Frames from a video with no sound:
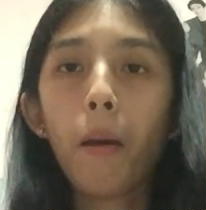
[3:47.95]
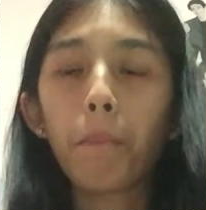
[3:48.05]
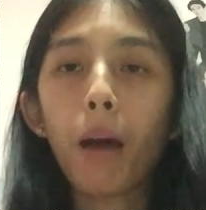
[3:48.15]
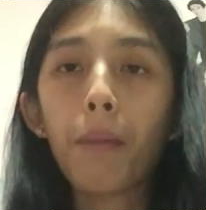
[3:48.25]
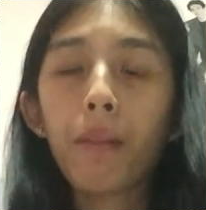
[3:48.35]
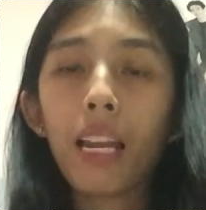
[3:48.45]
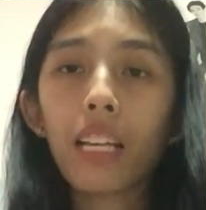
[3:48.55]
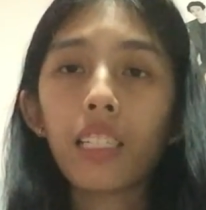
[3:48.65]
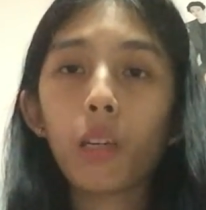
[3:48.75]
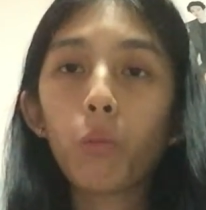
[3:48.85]
babalik
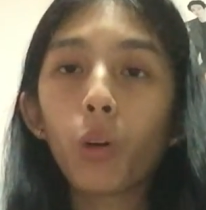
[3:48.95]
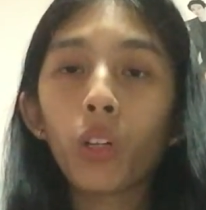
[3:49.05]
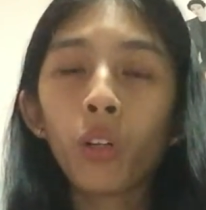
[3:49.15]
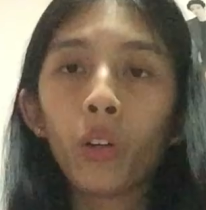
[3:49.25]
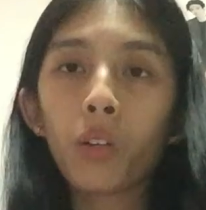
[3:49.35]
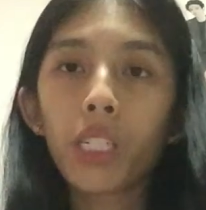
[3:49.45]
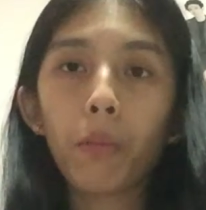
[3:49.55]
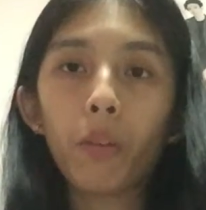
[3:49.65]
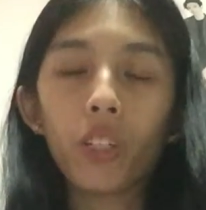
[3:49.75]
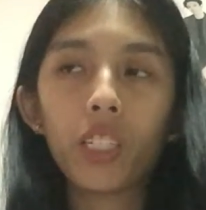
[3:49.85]
si Won Ho sa
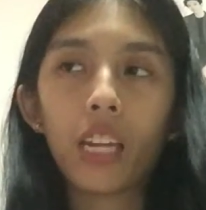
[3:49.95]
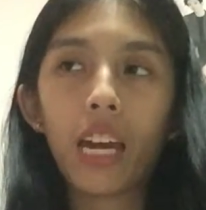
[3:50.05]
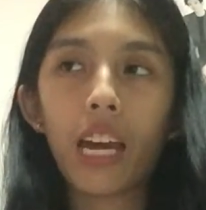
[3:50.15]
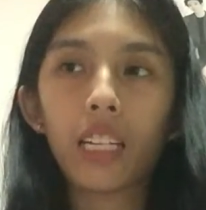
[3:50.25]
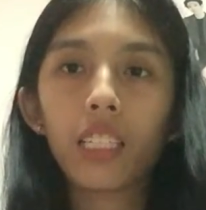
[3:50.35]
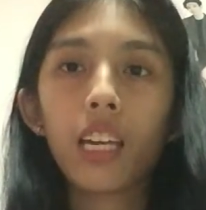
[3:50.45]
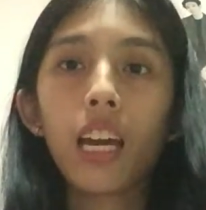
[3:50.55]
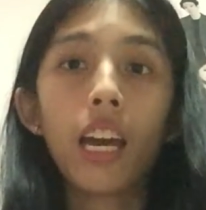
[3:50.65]
Monster X